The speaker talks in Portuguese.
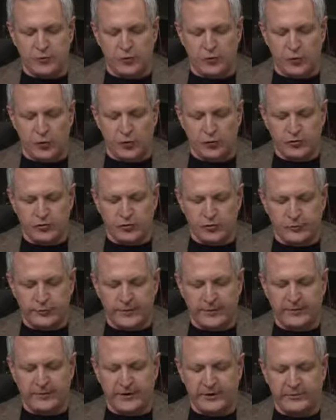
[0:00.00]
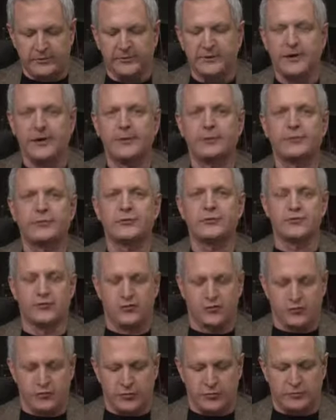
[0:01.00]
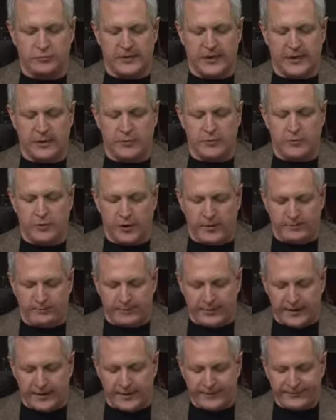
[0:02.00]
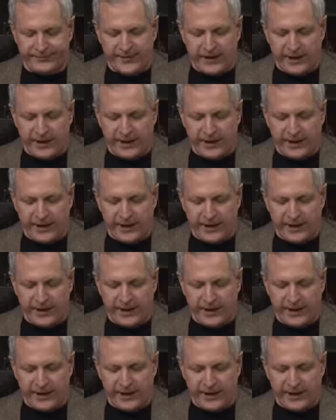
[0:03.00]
gols no primeiro tempo de um jogo da Copa.